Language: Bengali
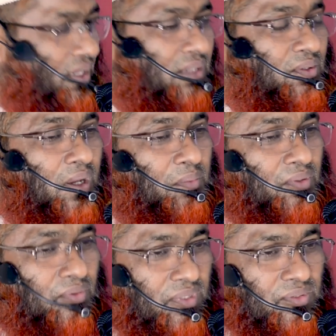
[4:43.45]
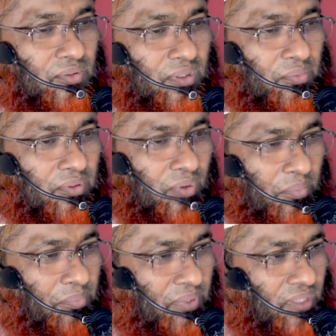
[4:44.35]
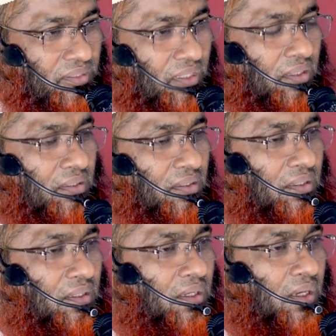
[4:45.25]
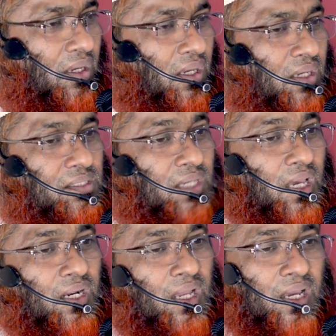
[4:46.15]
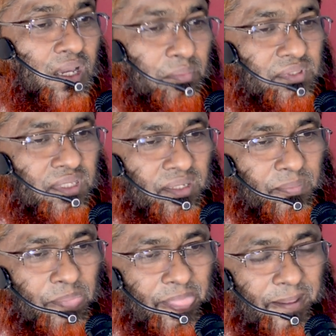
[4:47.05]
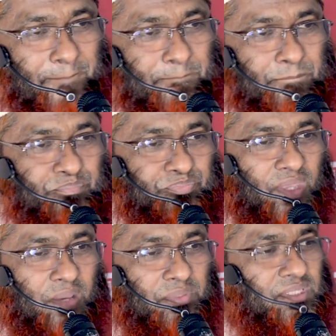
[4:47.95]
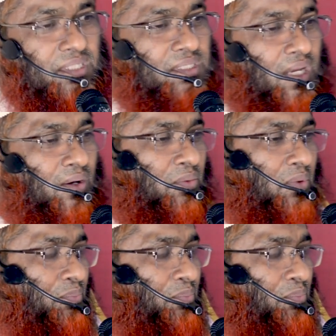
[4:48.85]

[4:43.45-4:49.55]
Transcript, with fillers: এই আমি দুঃখিত এবং ক্ষমা প্রার্থী ইনশাআল্লাহ আগামীতে আমি চেষ্টা করব